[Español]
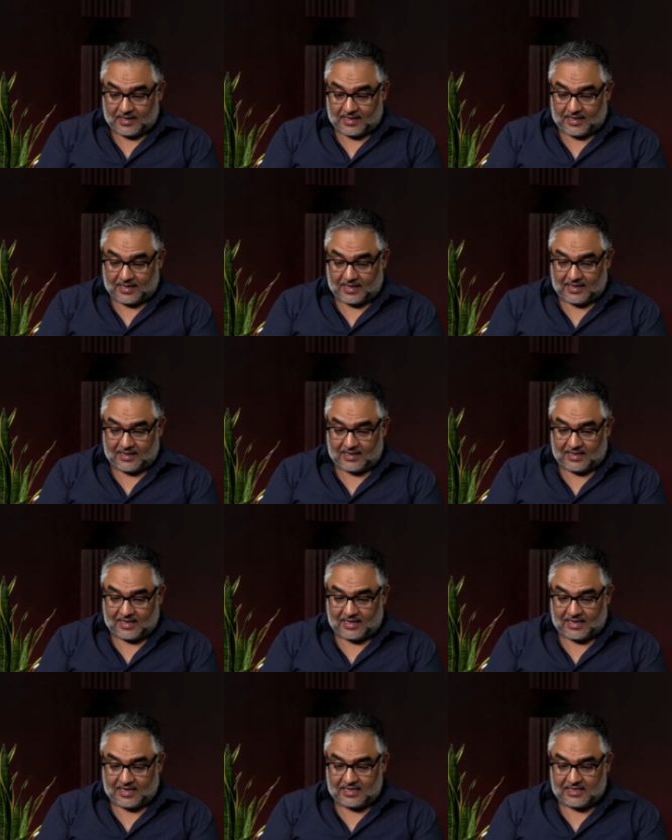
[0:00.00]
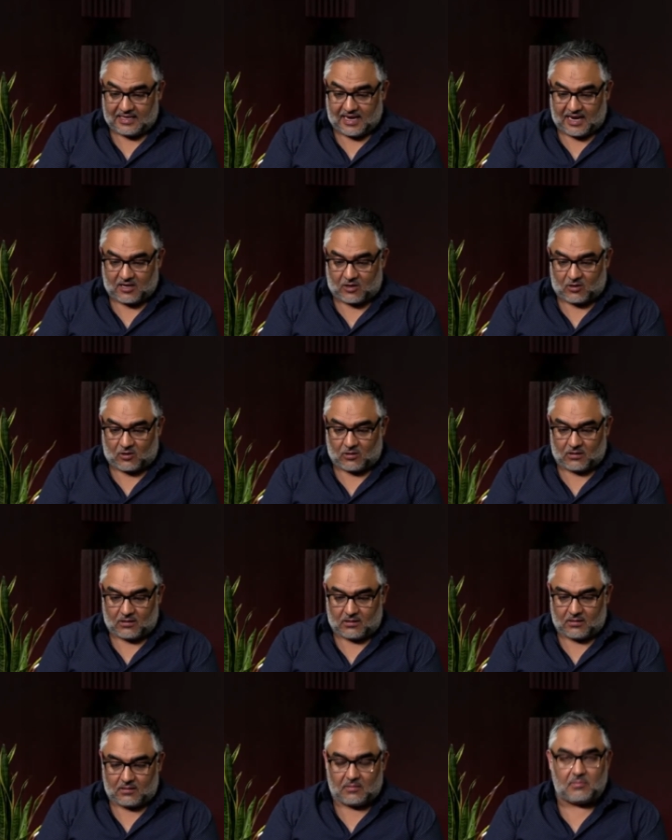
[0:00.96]
eh, el de
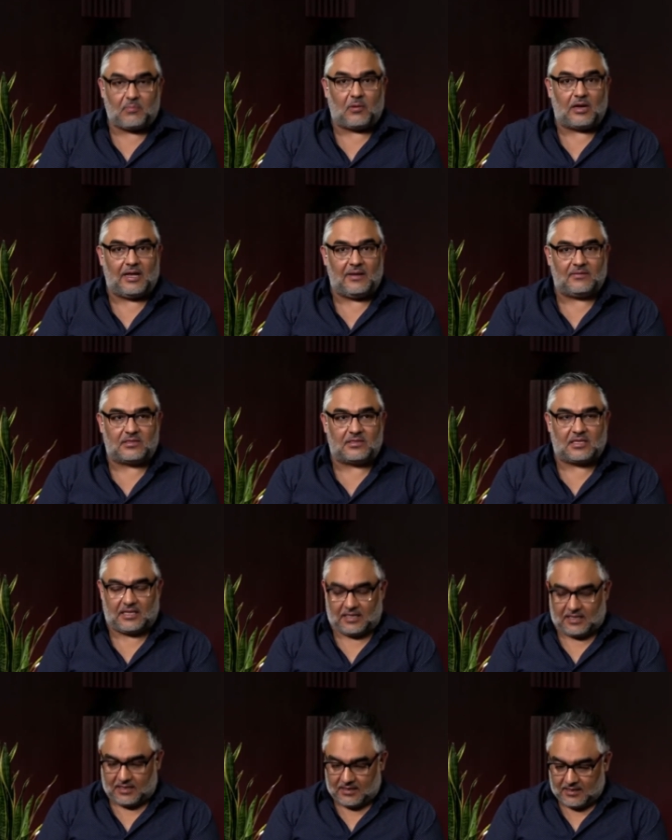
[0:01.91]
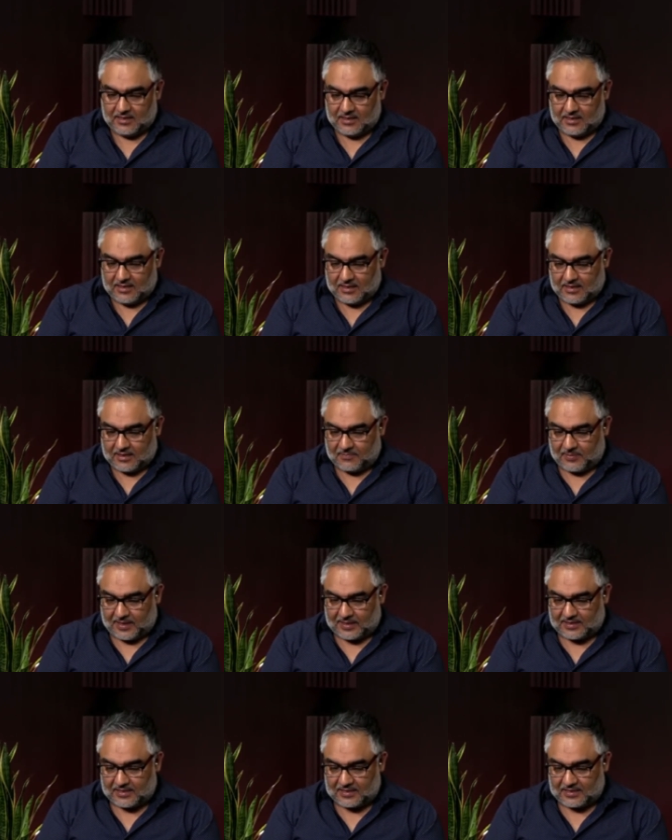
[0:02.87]
Jacob Polensky, eh,
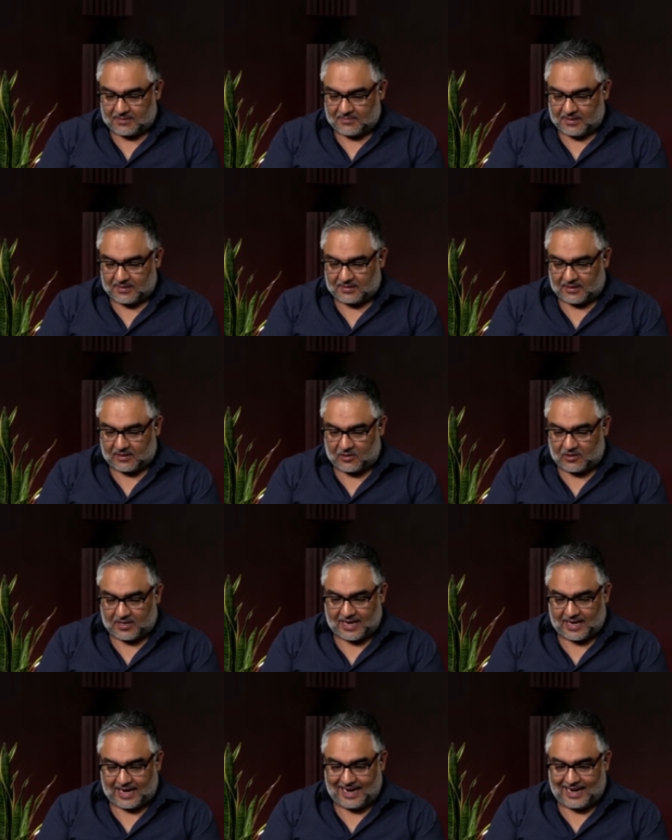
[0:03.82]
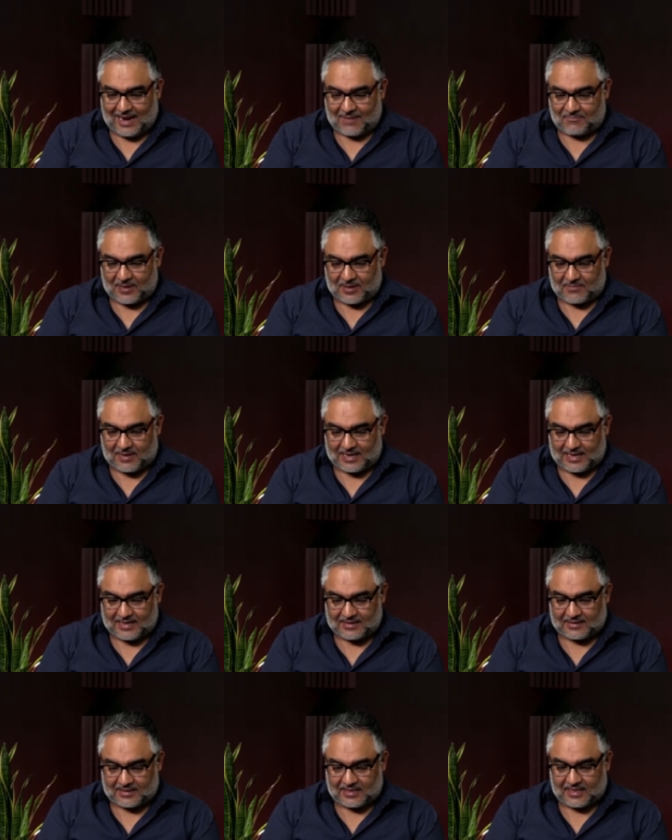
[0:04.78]
precisamente hoy en la
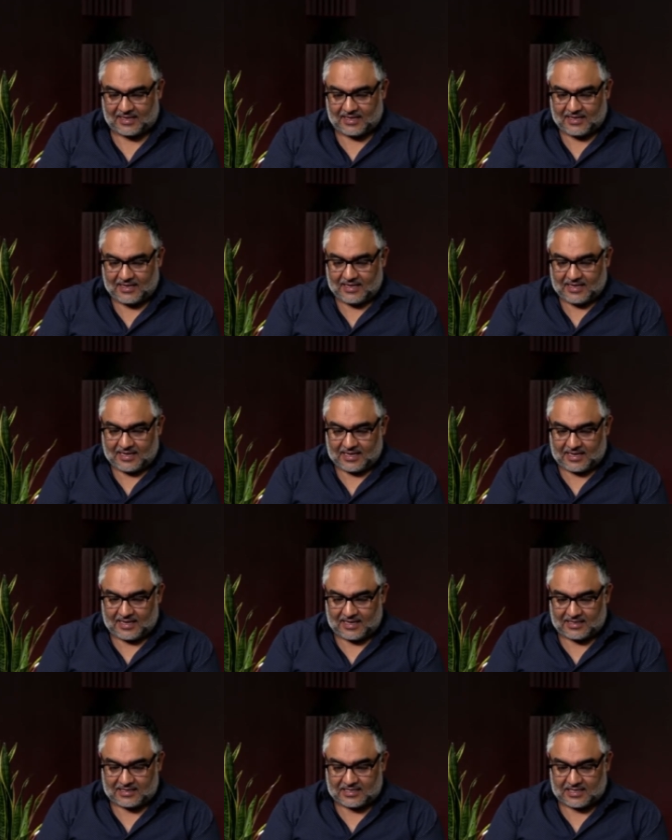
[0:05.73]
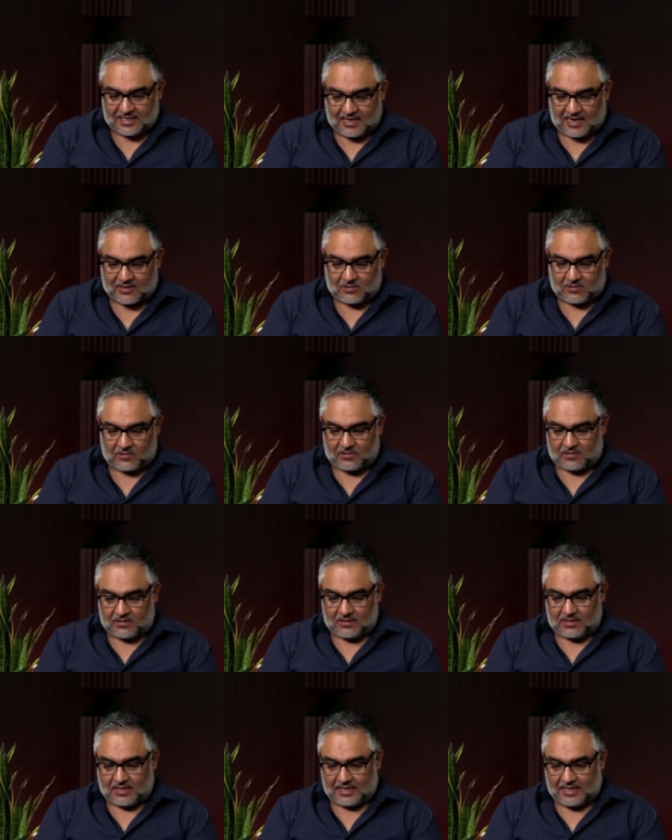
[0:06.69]
permanente en el Senado
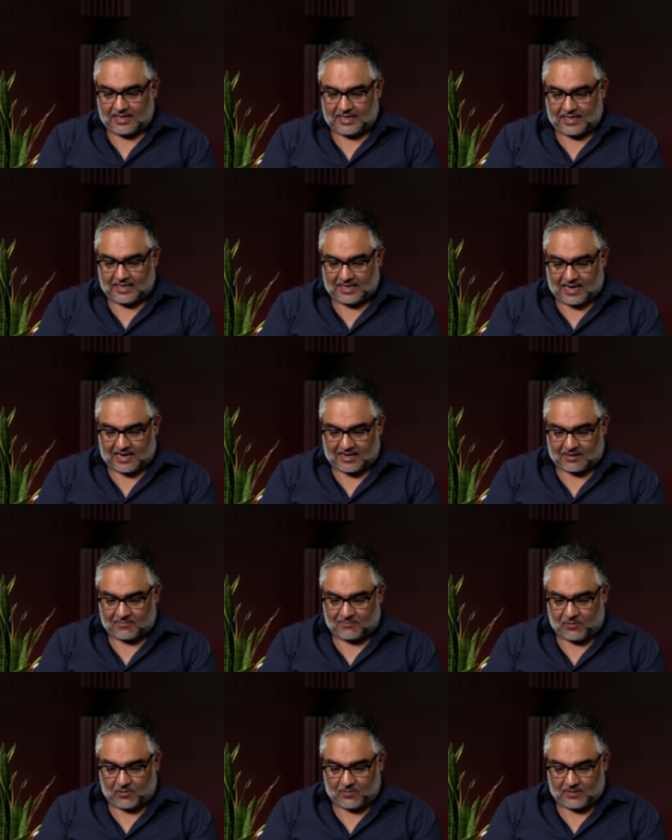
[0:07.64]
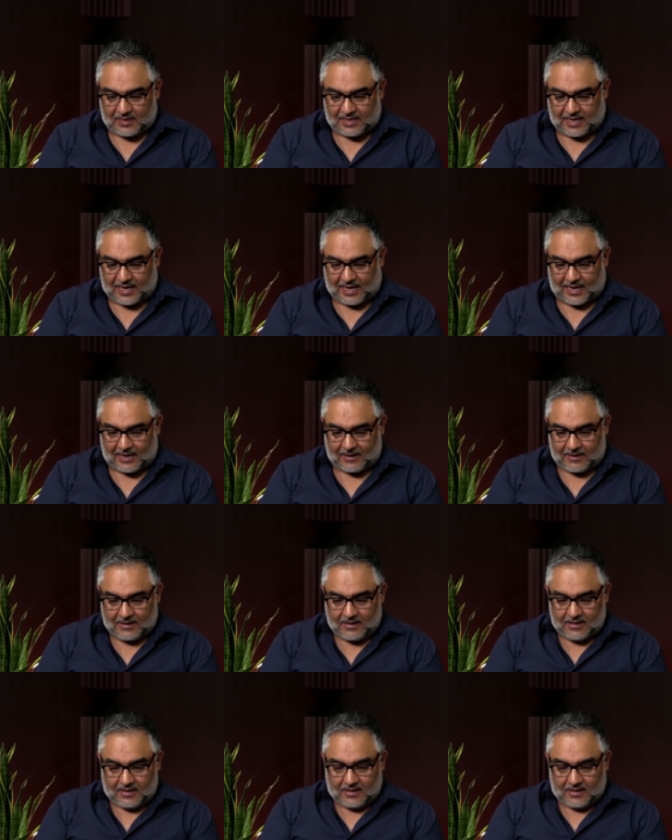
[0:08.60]
de la República.